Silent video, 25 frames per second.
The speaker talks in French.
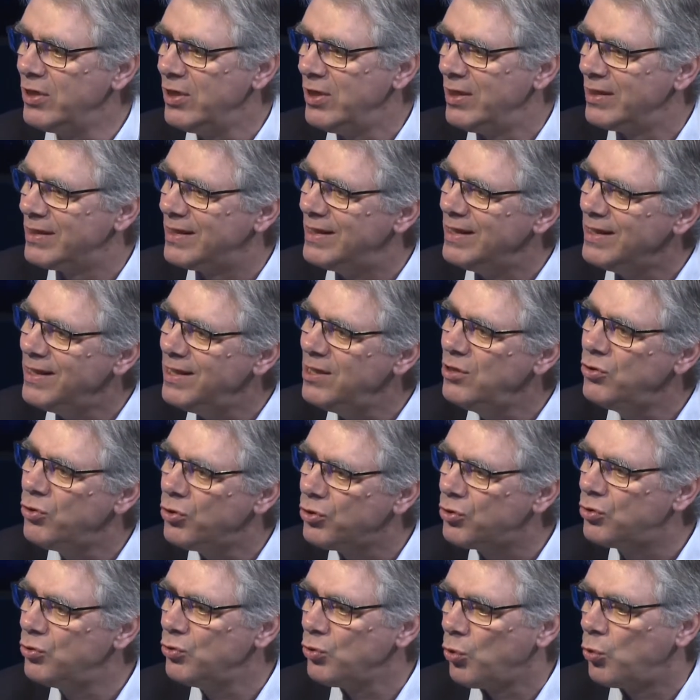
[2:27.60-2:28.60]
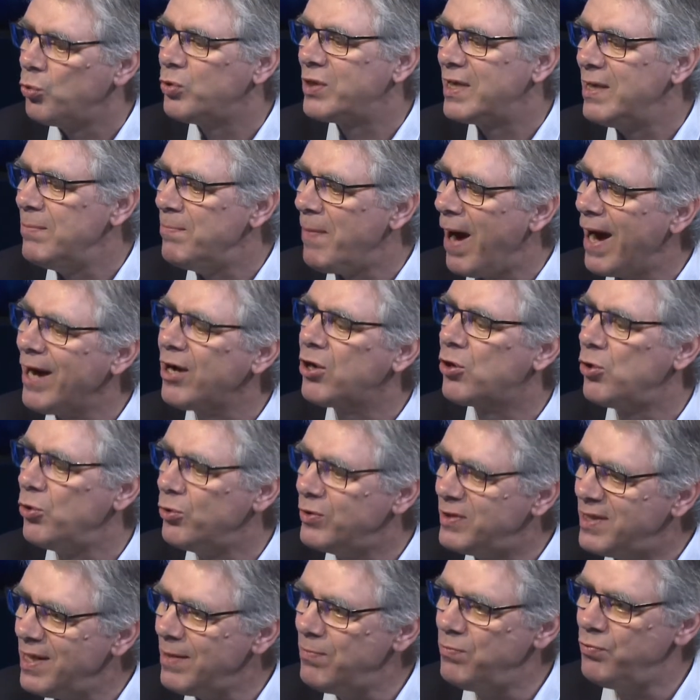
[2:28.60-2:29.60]
qui inaugure ou qui marque le
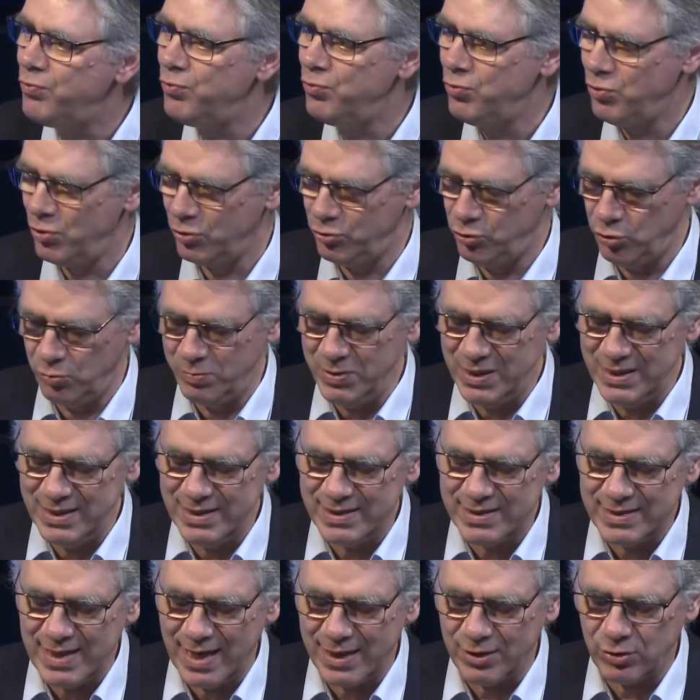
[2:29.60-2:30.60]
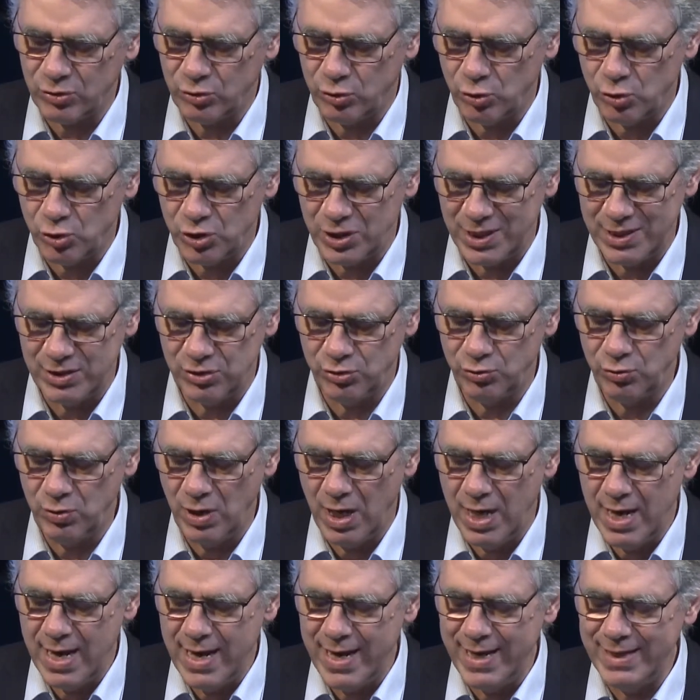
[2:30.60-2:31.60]
début du ministère de Jésus,
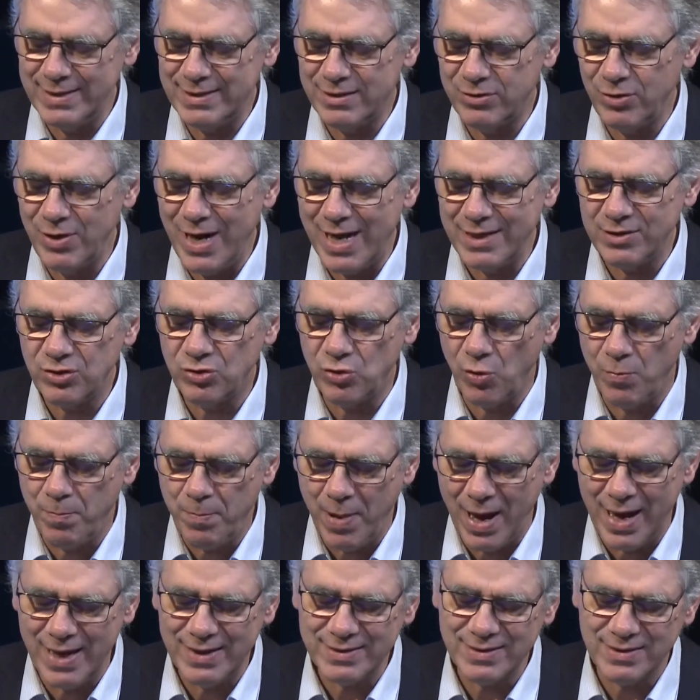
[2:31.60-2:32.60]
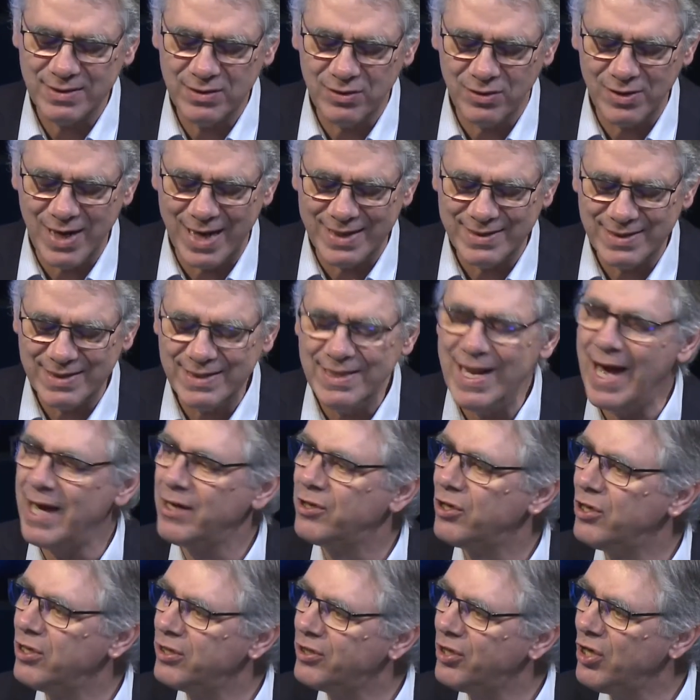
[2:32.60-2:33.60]
et cela se passe dans la
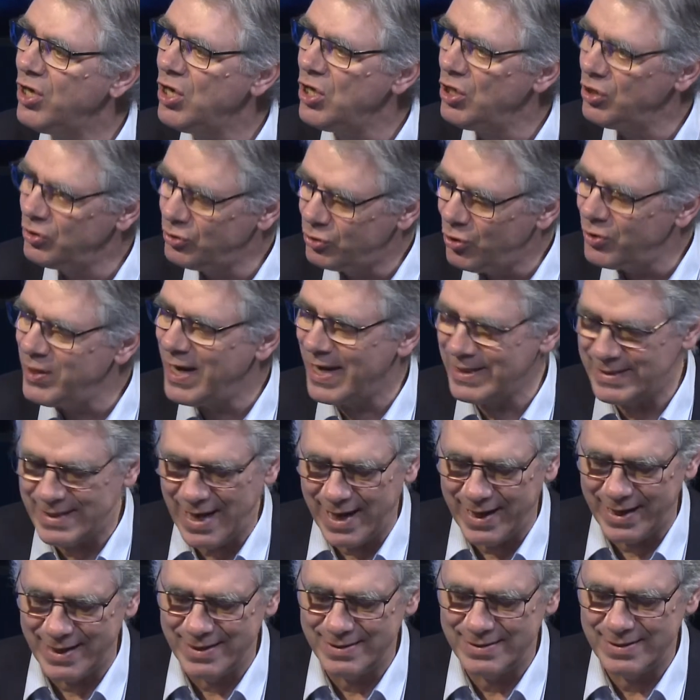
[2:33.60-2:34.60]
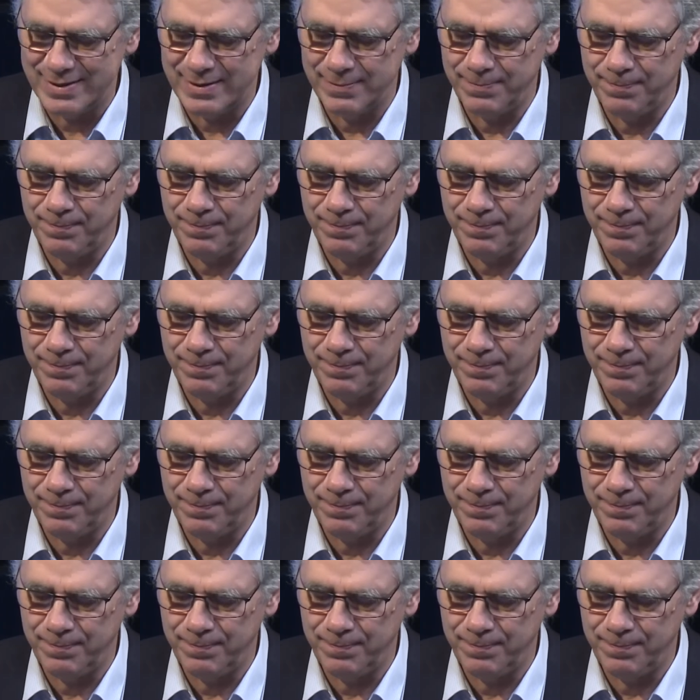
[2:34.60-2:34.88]
synagogue de Nazareth.